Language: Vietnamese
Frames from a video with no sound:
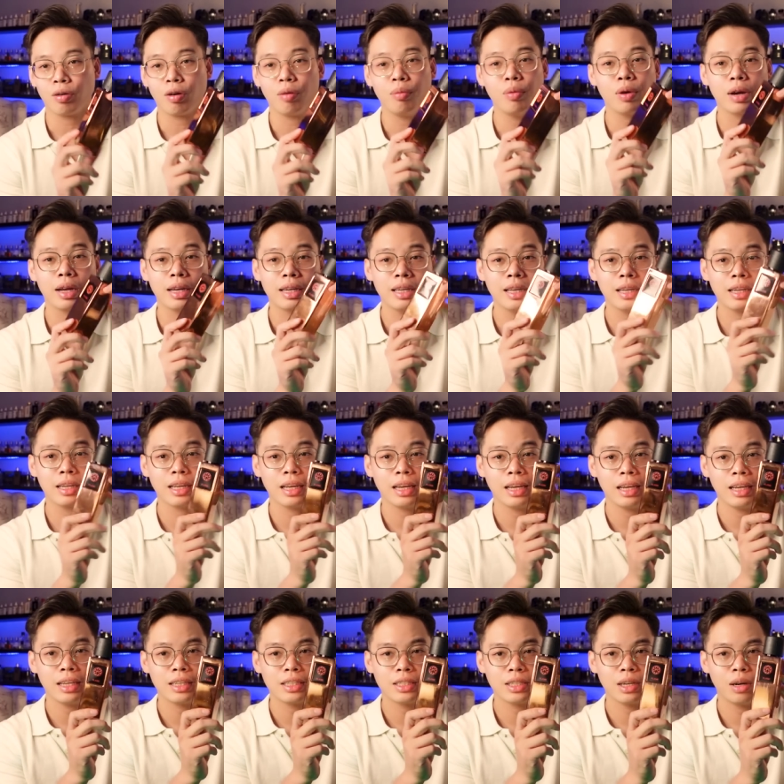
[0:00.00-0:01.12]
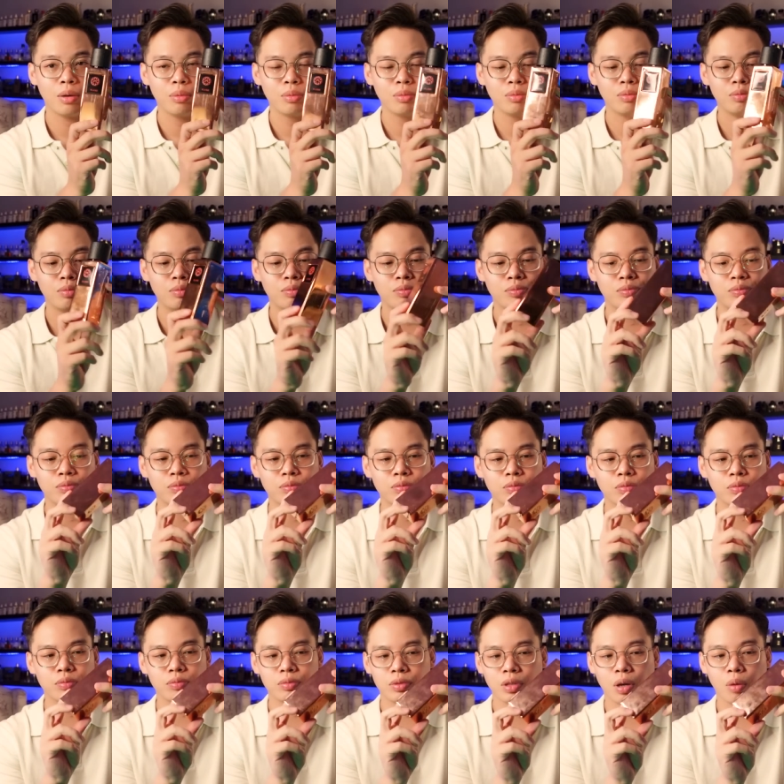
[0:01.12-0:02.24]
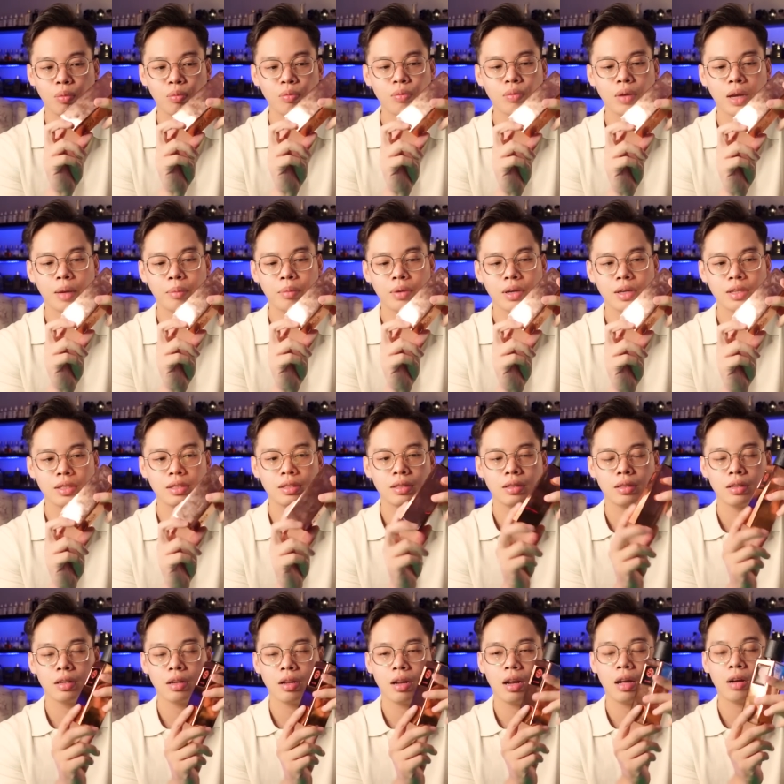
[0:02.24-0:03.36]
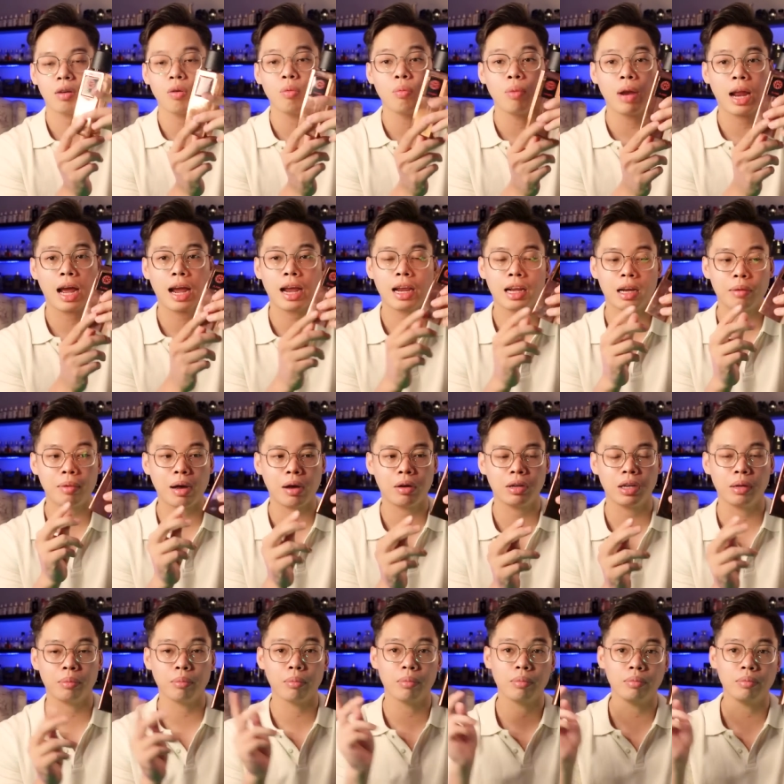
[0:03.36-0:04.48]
nó có một cái thiết kế trông giống em Dust đó là cùng like các bạn có thể